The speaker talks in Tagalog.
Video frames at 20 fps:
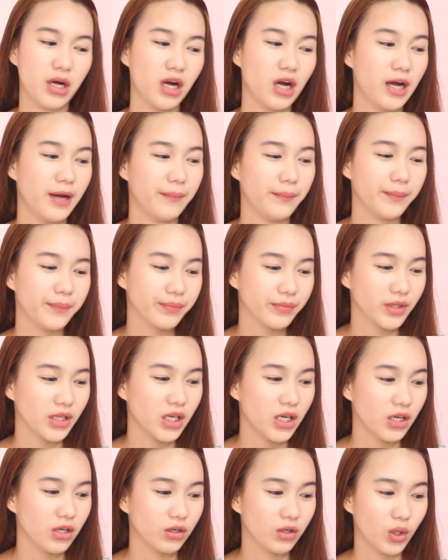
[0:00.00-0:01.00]
mga
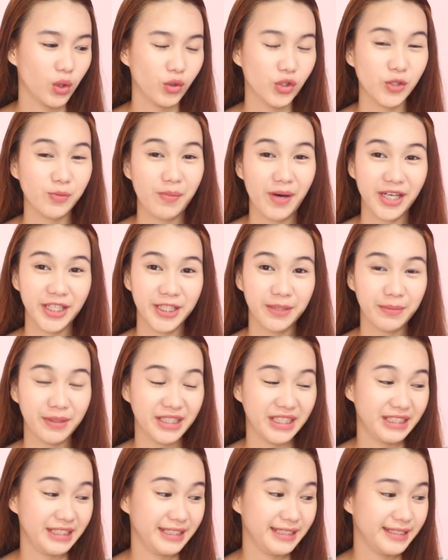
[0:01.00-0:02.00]
clothes para
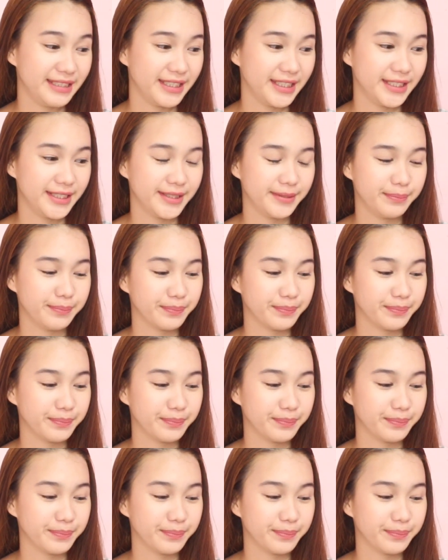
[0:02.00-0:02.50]
naman hindi din